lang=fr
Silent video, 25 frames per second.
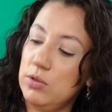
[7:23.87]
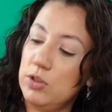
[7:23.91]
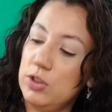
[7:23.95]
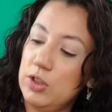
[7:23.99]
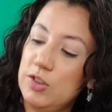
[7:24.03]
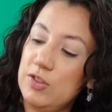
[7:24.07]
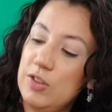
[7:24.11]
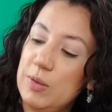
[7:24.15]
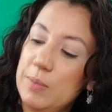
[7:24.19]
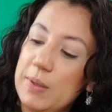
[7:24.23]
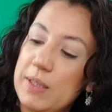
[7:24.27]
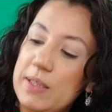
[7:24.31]

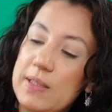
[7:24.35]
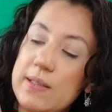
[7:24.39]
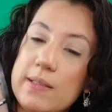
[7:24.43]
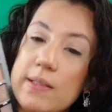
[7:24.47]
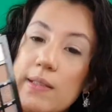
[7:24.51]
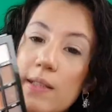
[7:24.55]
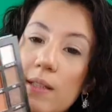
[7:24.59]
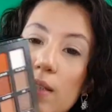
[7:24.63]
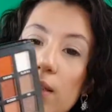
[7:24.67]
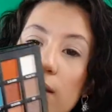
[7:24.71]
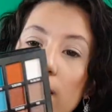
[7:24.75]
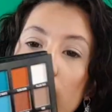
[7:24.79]
Je vais me
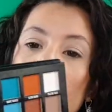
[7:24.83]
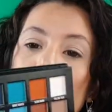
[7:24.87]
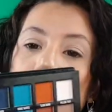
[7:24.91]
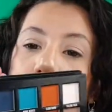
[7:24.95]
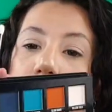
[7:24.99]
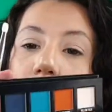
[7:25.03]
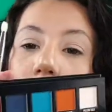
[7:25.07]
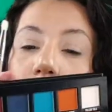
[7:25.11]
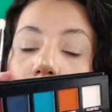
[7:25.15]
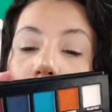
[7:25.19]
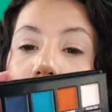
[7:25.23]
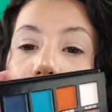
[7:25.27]
risquer
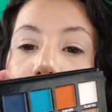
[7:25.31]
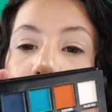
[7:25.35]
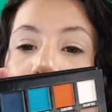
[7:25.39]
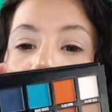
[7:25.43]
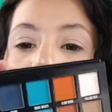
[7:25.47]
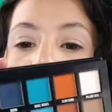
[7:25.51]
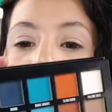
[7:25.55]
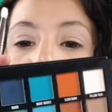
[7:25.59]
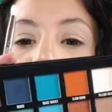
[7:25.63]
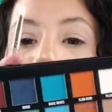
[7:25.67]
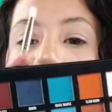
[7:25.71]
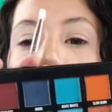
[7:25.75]

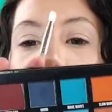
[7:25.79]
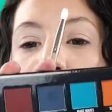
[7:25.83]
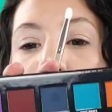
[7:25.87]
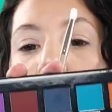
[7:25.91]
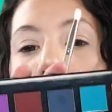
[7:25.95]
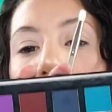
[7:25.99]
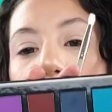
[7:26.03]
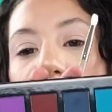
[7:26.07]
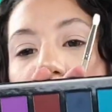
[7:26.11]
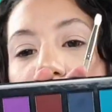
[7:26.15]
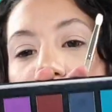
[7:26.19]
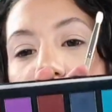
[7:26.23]
parce que
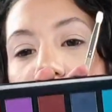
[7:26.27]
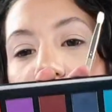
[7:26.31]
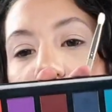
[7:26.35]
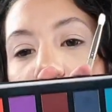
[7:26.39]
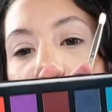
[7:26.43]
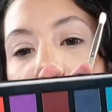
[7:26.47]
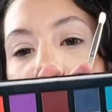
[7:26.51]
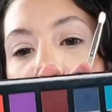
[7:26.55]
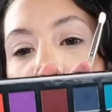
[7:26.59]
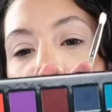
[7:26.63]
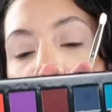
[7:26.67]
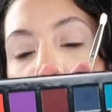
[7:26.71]
c'est une
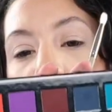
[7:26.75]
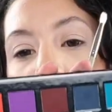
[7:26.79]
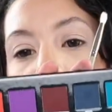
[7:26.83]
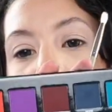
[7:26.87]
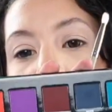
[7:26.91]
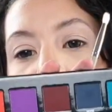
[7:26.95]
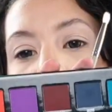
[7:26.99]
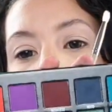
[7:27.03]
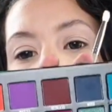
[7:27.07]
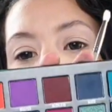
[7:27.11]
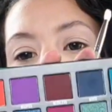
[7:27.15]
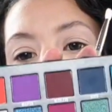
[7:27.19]
teinte
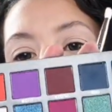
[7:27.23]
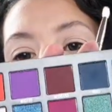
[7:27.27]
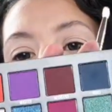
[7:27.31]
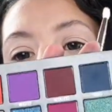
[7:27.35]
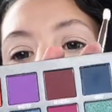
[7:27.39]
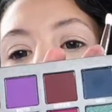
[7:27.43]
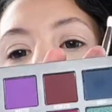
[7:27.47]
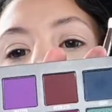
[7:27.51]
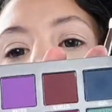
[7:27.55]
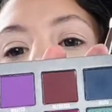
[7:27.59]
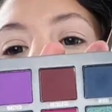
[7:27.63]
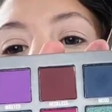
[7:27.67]
qui
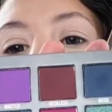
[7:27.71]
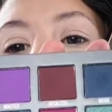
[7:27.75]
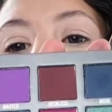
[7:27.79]
est quand